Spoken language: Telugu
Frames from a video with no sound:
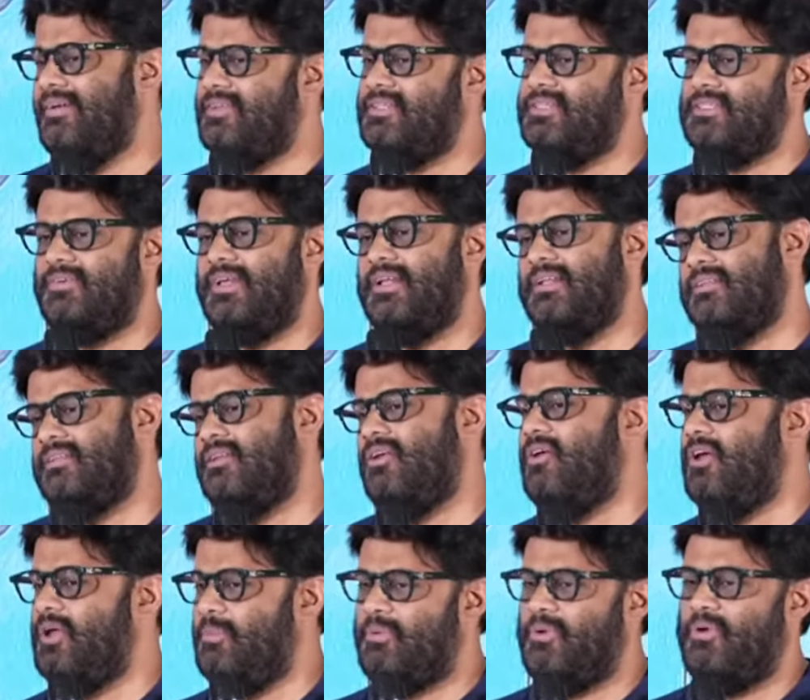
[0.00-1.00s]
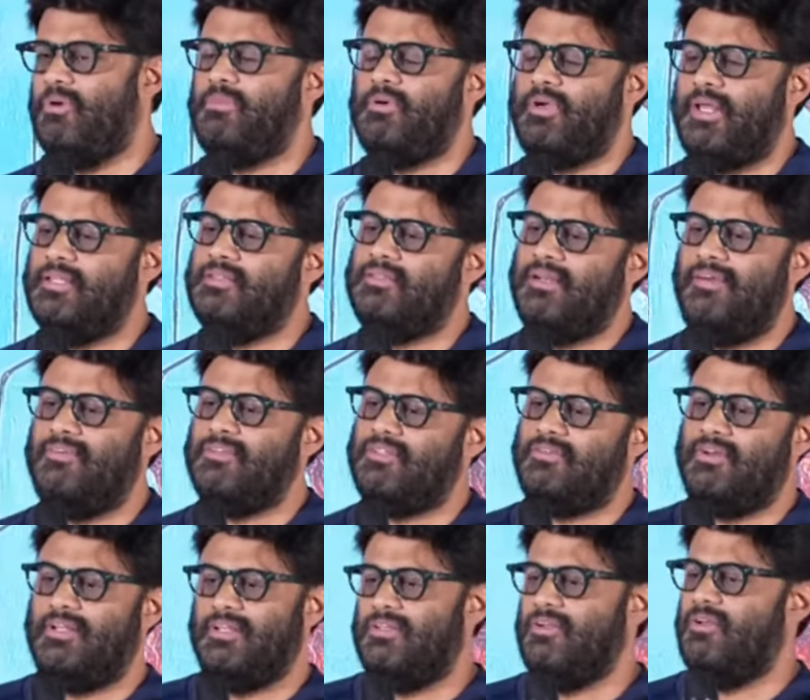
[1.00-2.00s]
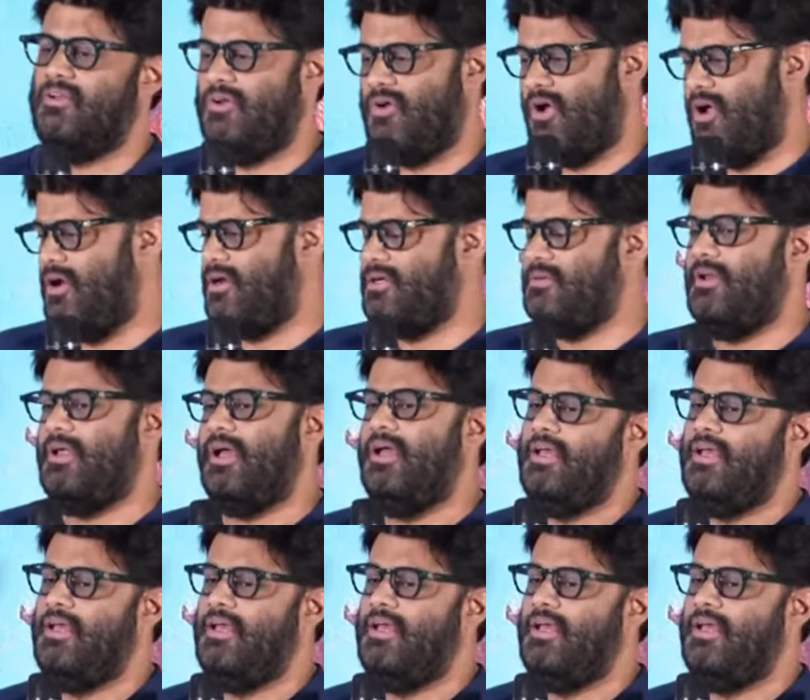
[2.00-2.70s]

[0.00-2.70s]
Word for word: లెవెన్త్ ట్వెల్త్లో ఎప్పుడో టెన్త్ లెవెన్త్ ట్వెల్త్లో ఆర్డర్